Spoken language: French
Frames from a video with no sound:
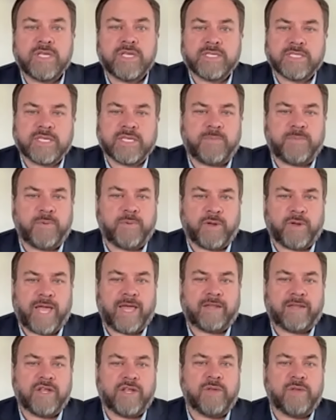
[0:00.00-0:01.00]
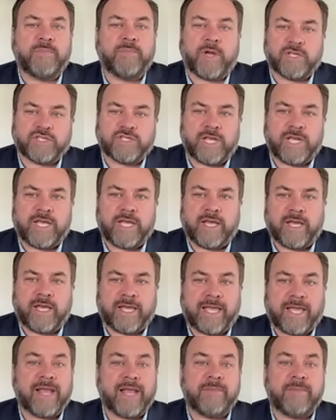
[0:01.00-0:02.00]
ce qui peut rendre le projet euh,
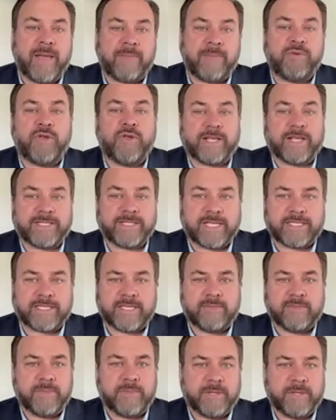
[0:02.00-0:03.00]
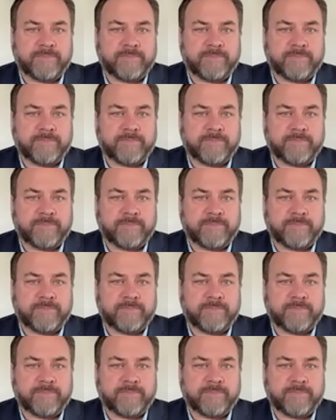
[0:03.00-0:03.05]
réellement plus accessible.